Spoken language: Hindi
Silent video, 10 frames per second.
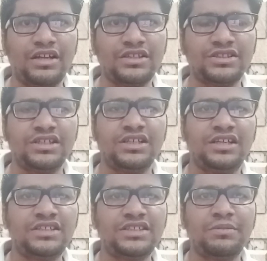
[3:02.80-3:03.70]
रस
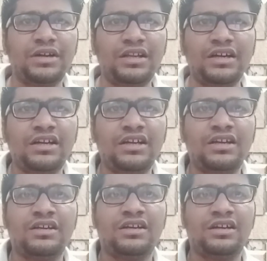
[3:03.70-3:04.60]
ये सब अलग
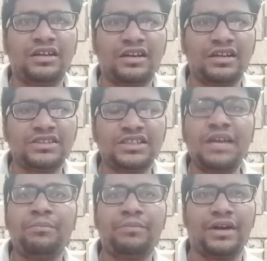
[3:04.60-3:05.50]
अलग रस के
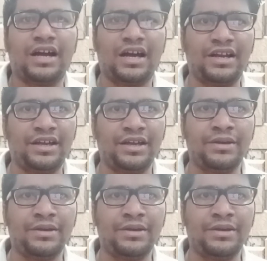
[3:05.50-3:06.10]
प्रकार है